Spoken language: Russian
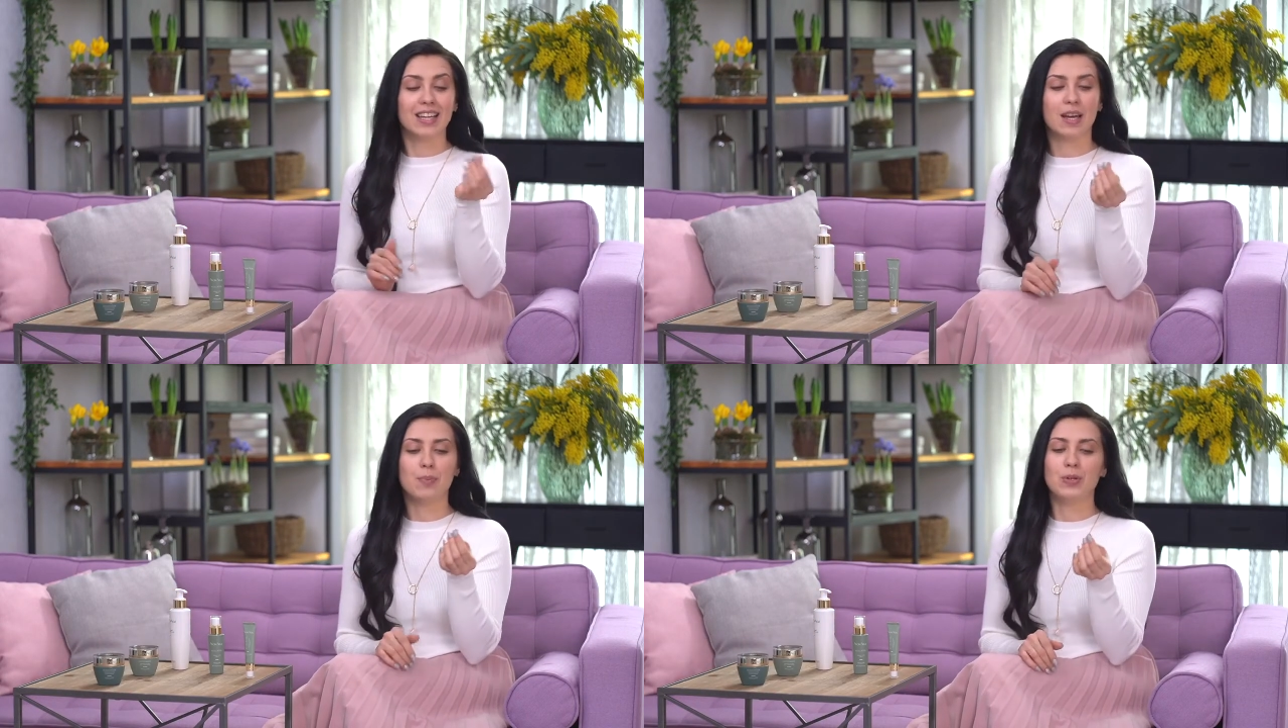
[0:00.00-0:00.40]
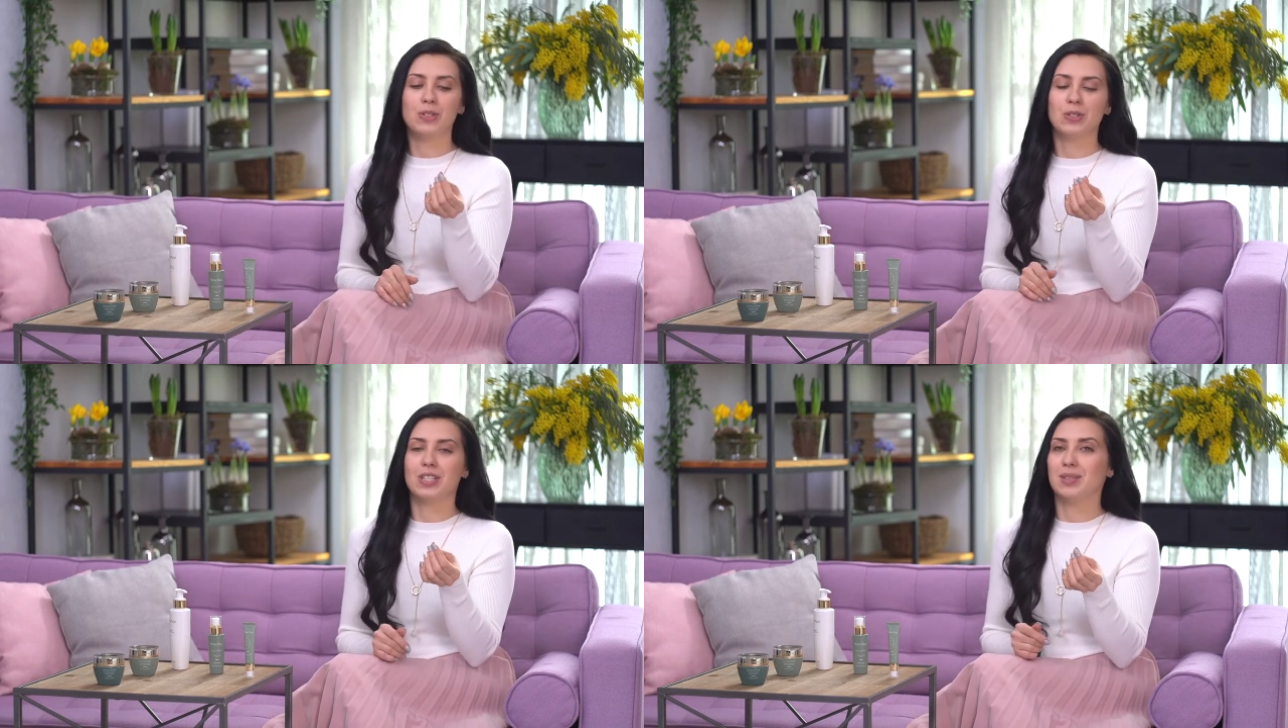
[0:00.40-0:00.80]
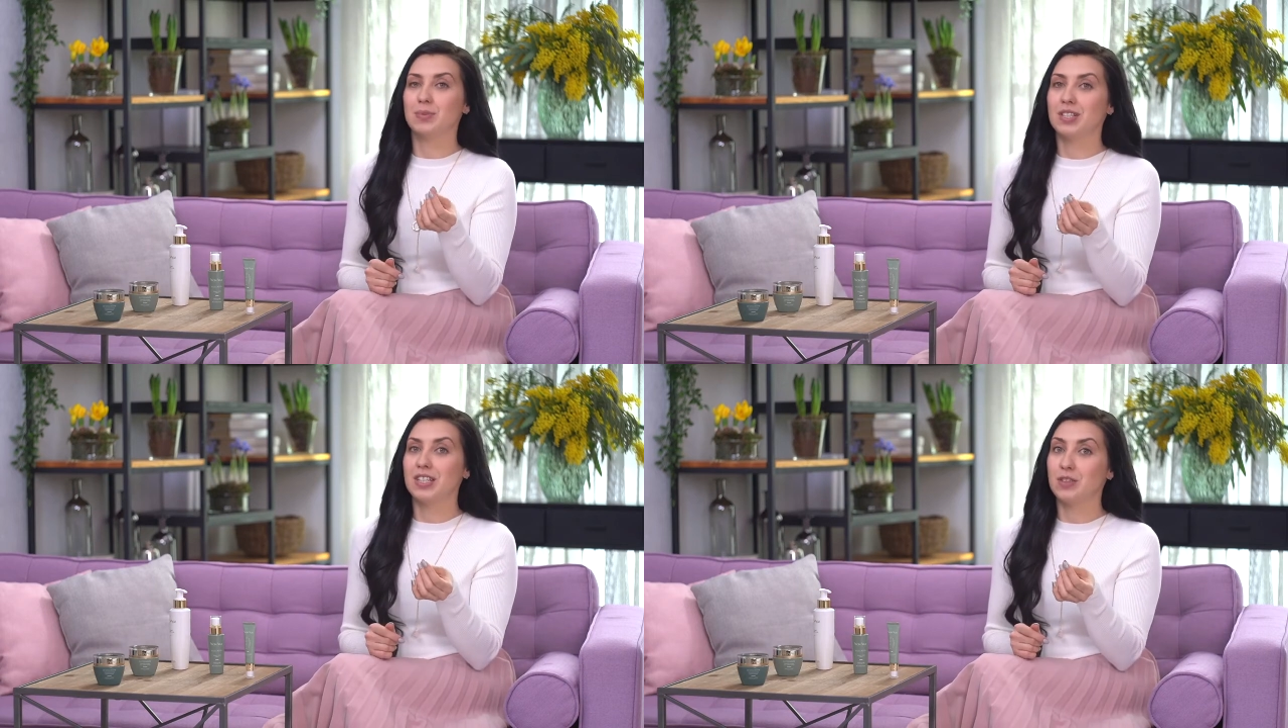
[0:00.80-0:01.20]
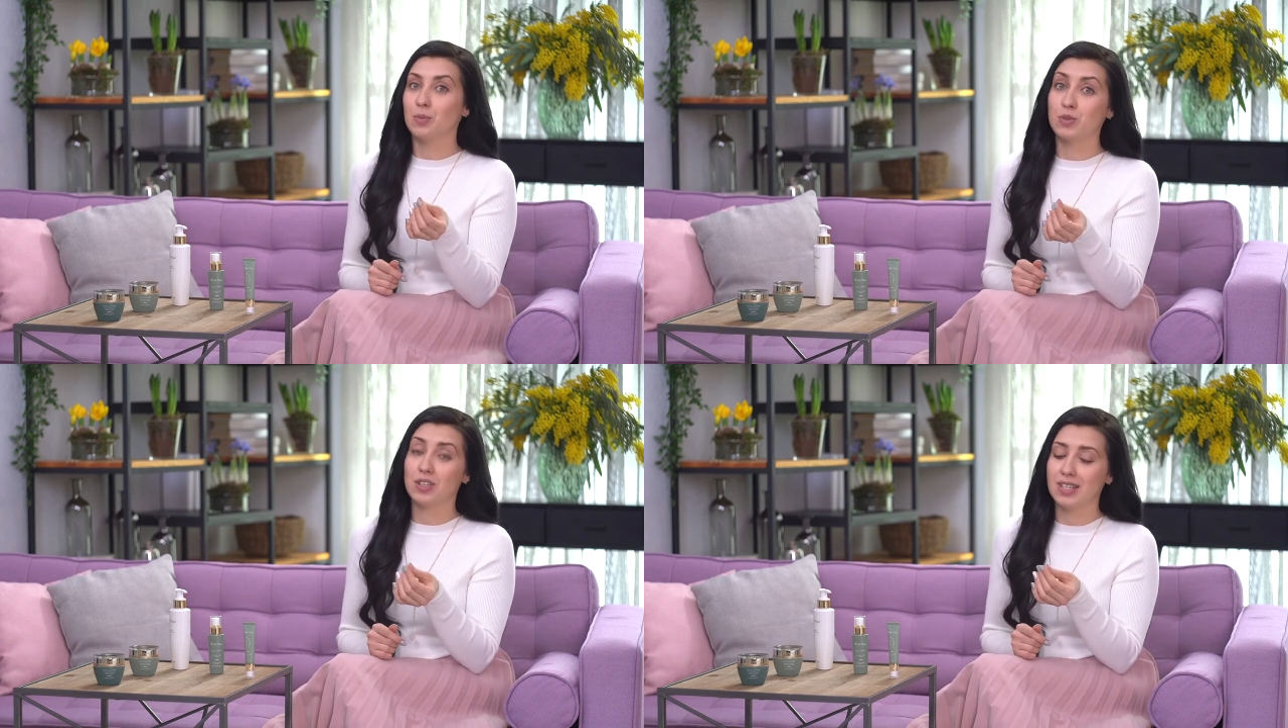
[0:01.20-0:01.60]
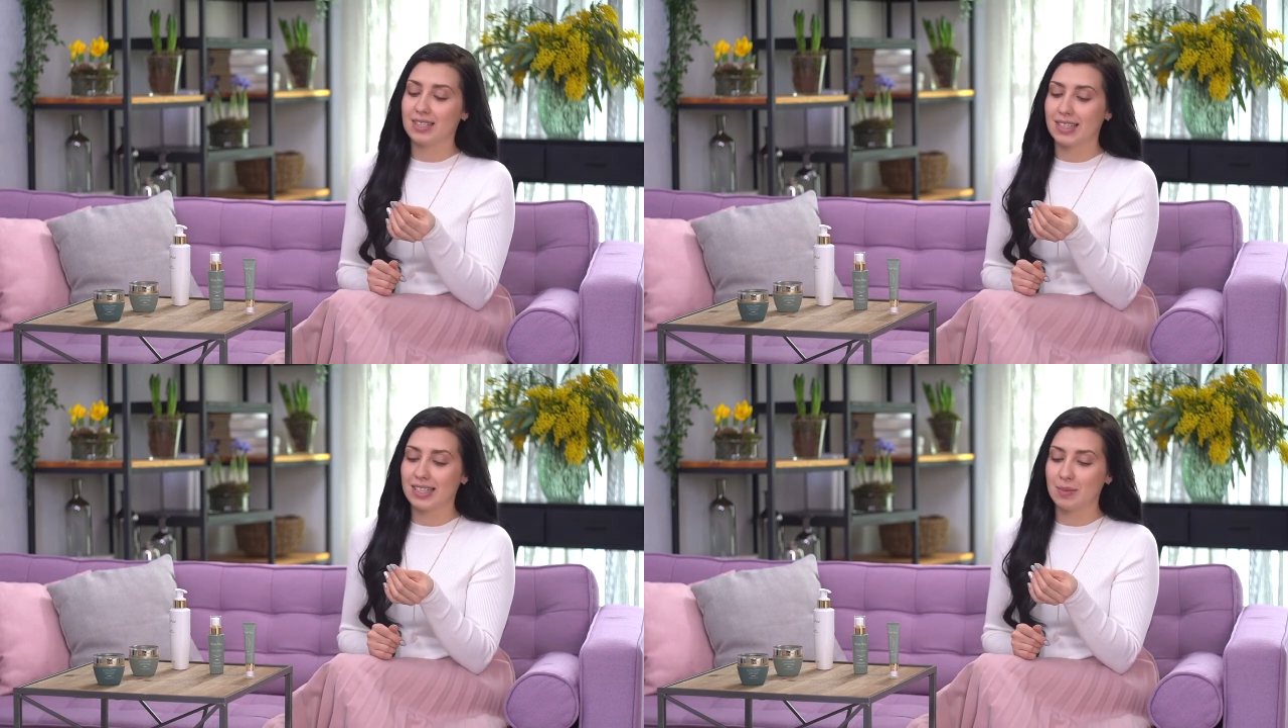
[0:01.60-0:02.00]
Я пользуюсь этим средством уже
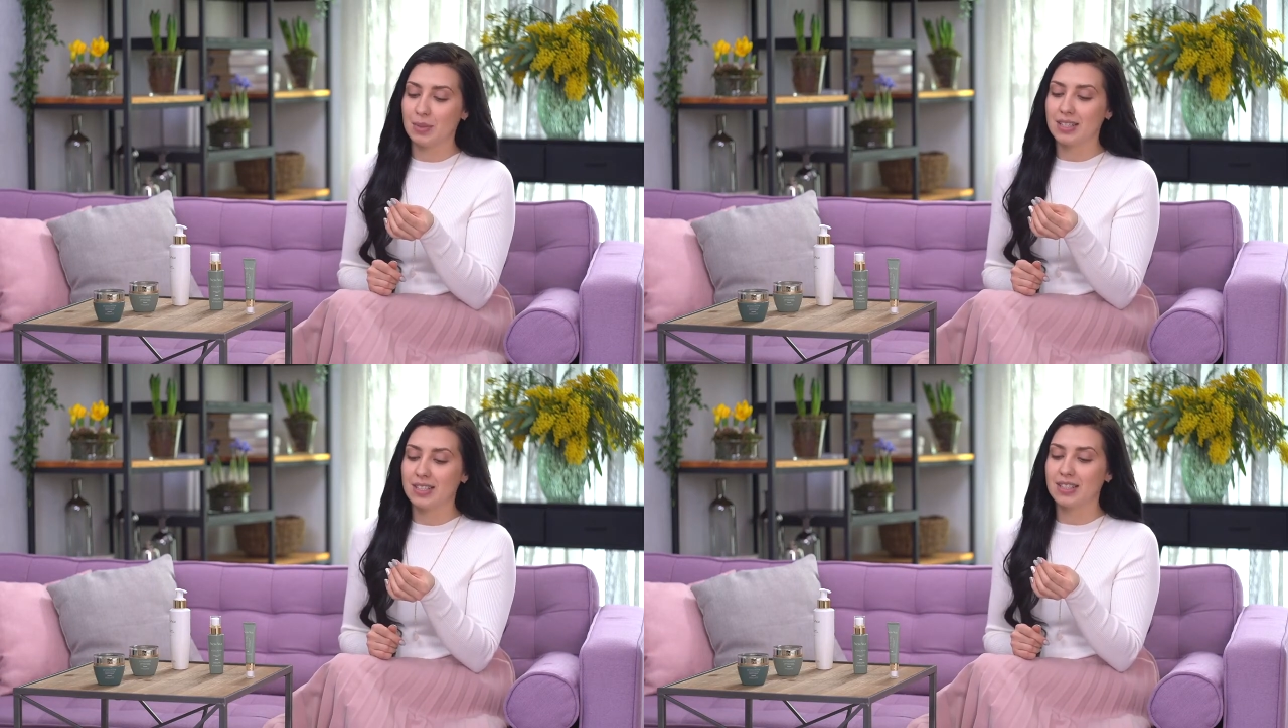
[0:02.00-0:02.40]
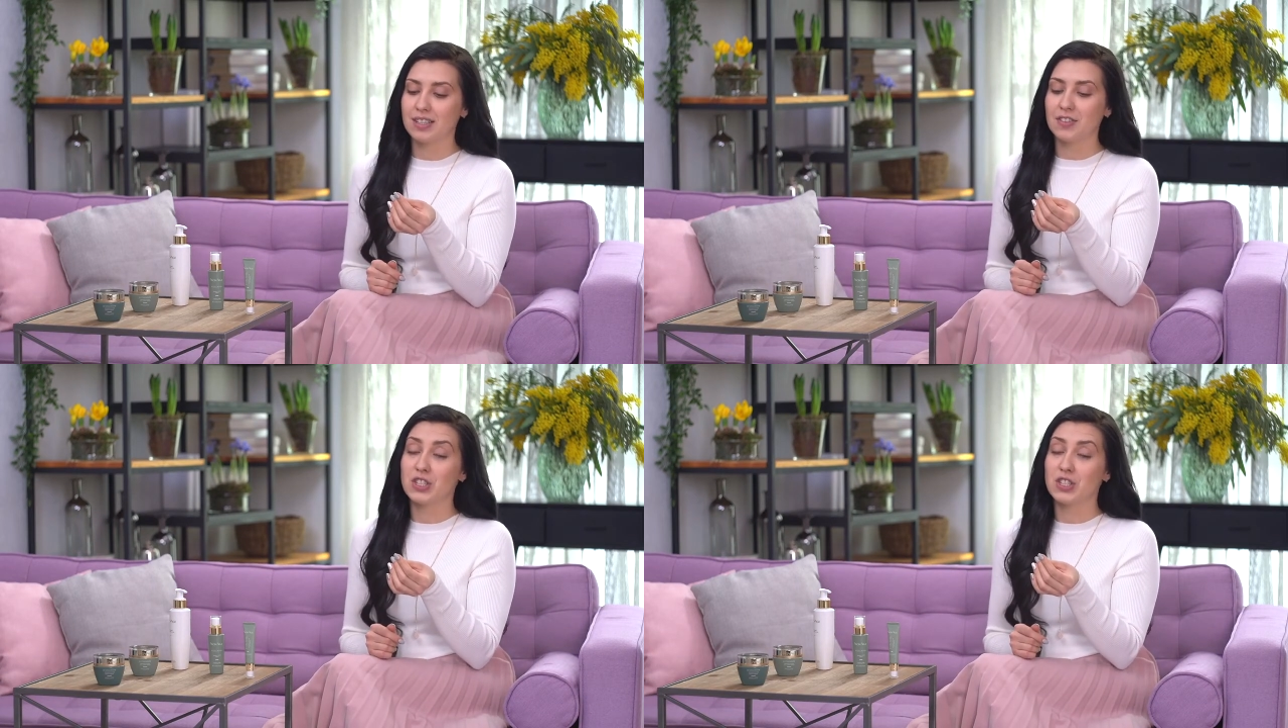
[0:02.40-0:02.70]
несколько месяцев,